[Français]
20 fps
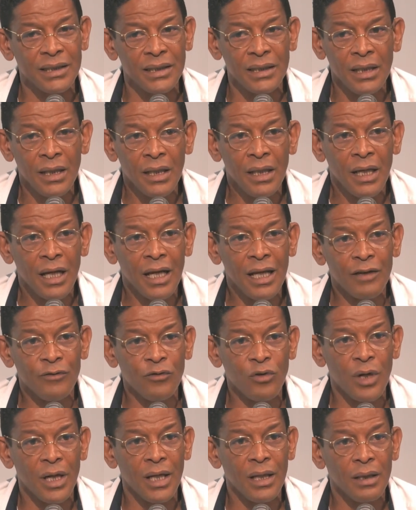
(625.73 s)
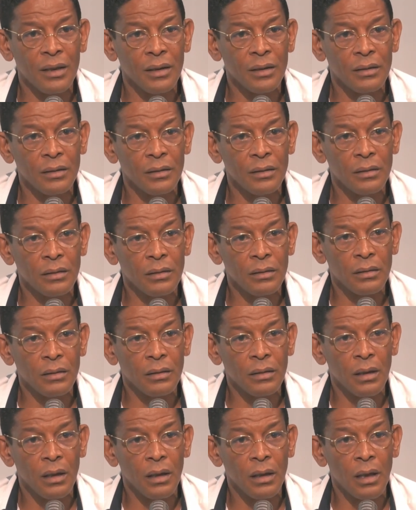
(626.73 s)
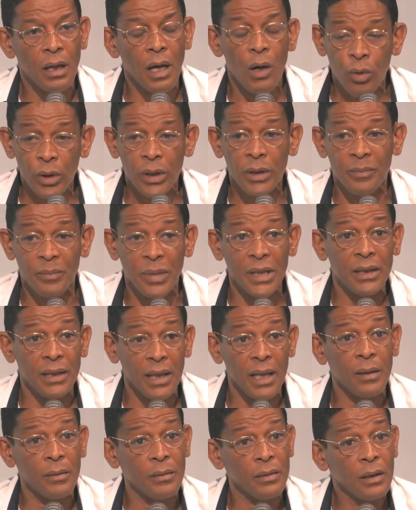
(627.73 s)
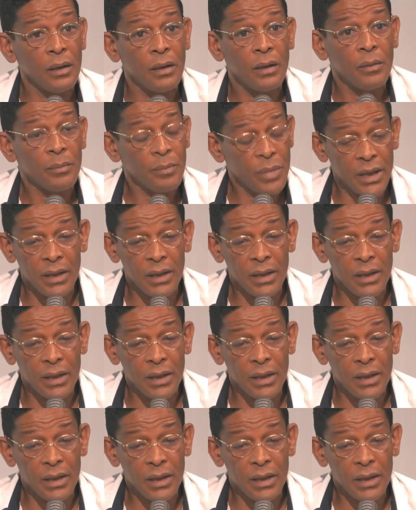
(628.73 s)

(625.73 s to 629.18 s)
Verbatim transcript: Alors, PIA avait appelé hein, à, ah aller dans les rues, il faut le rappeler.